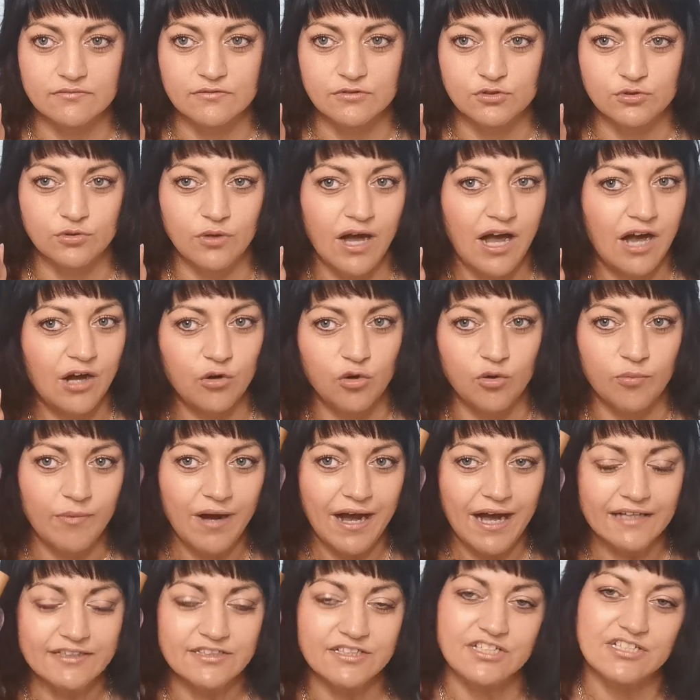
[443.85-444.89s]
So
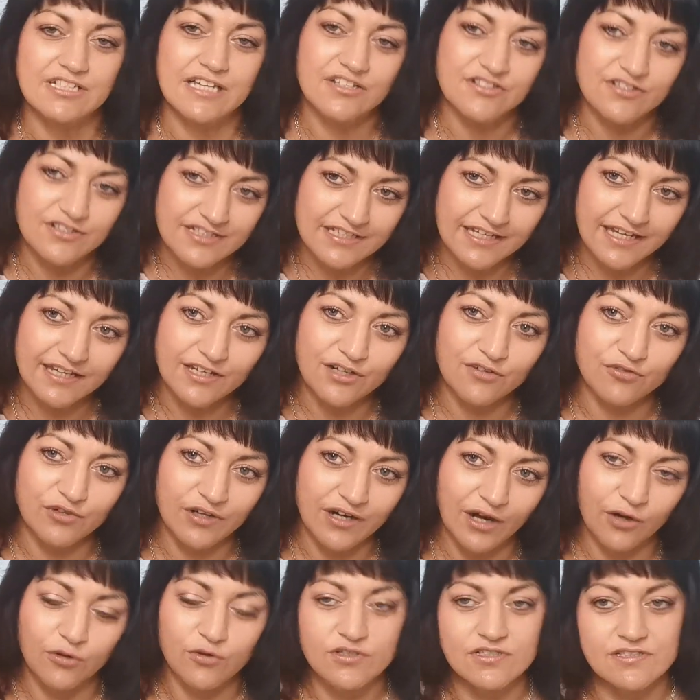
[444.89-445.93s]
aromatisch. Also ich gehe
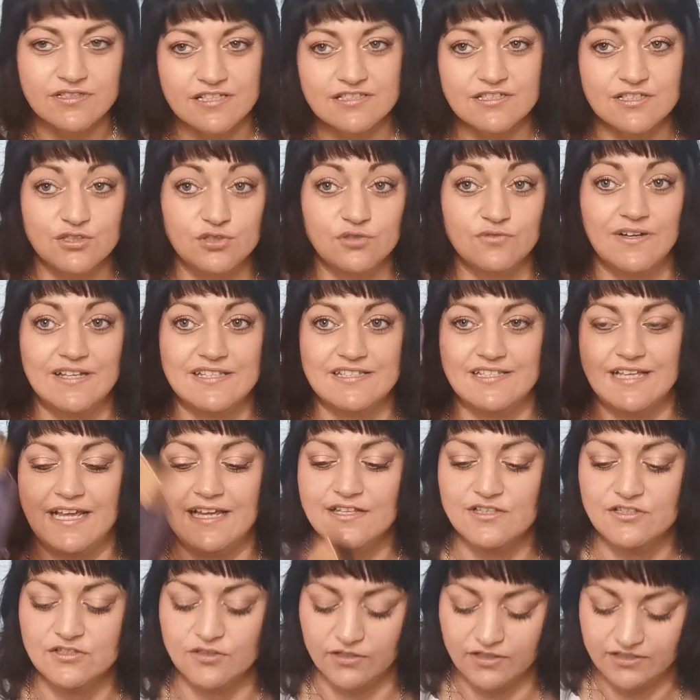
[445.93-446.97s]
davon aus, dass es sowas
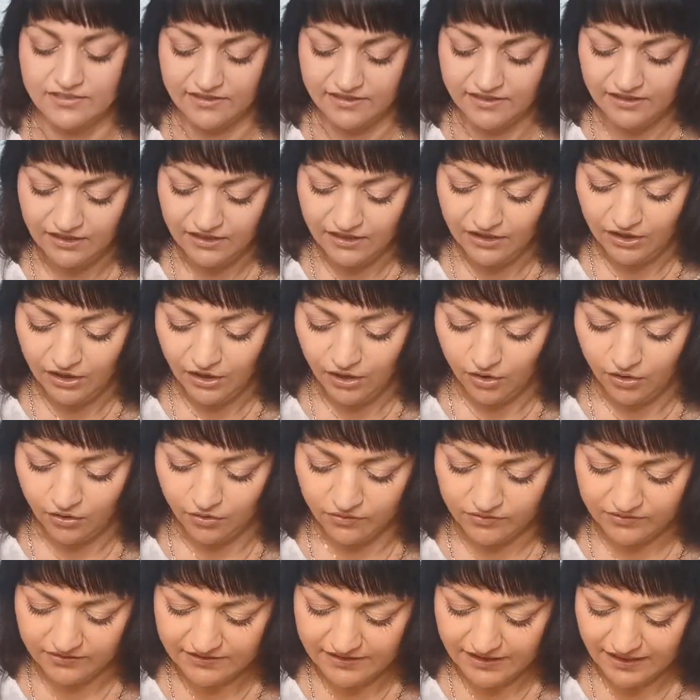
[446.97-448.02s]
sein sollte.
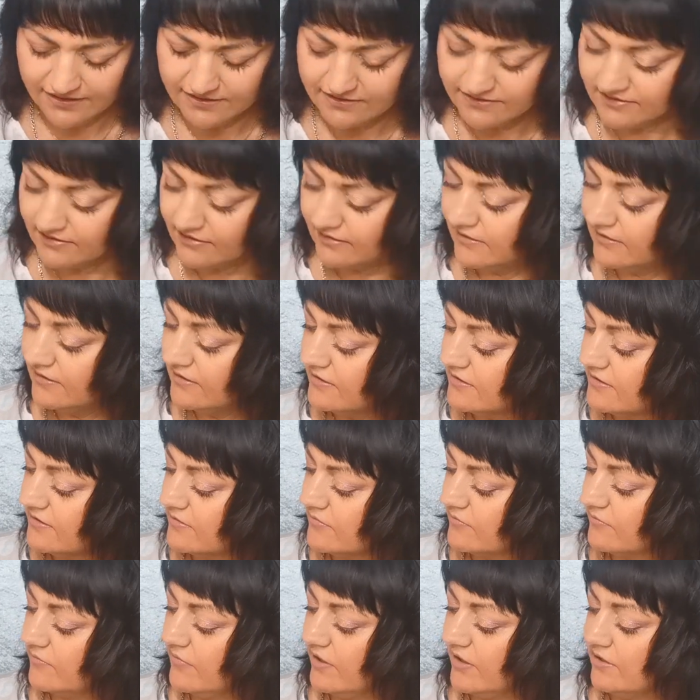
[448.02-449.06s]
Und das
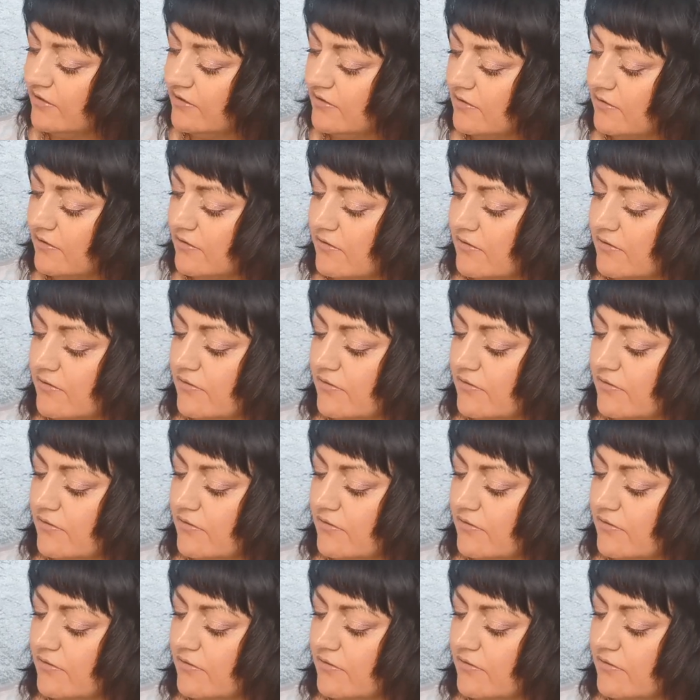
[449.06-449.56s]
ist mit